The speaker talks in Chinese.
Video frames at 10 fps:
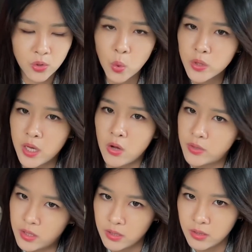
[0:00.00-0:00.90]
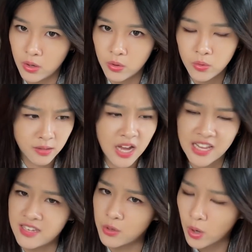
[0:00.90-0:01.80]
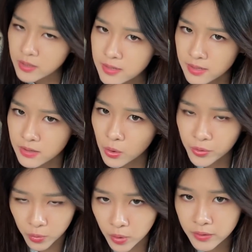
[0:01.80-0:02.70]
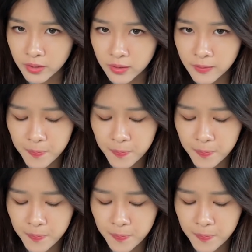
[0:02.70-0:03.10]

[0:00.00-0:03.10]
宗教自由、价值观自由的问题了。